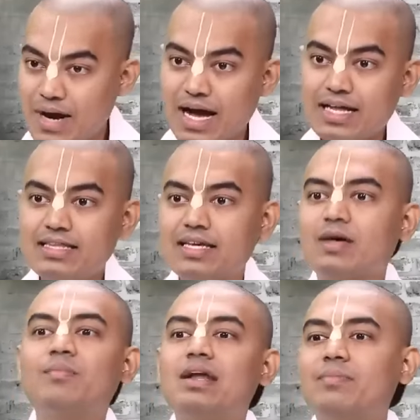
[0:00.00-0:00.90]

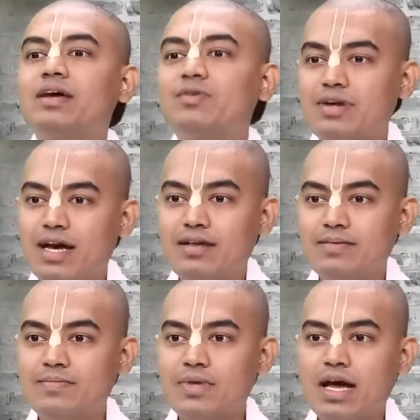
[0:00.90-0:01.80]
బాధ్యత మన పైన ఉండాలి
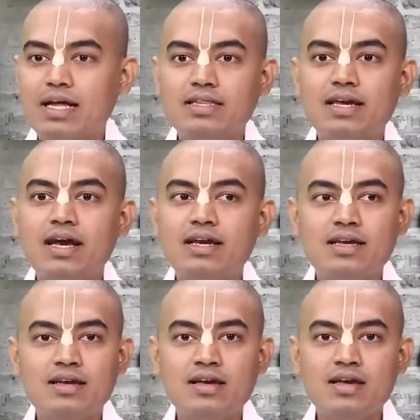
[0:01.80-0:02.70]

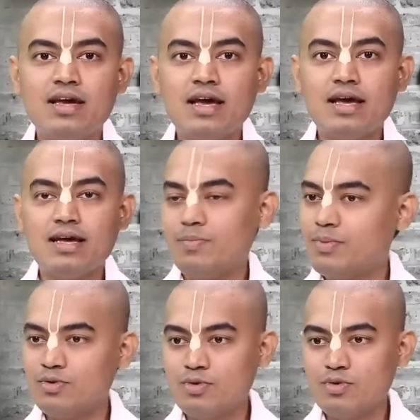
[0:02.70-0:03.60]
అంతేకాని
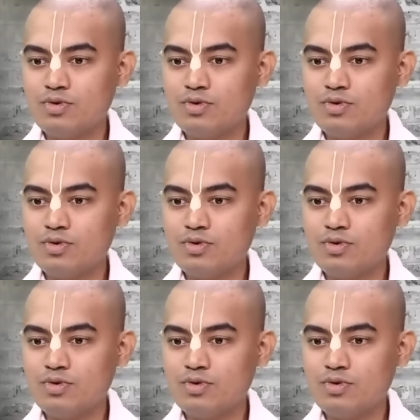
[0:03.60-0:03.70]
ఇప్పుడు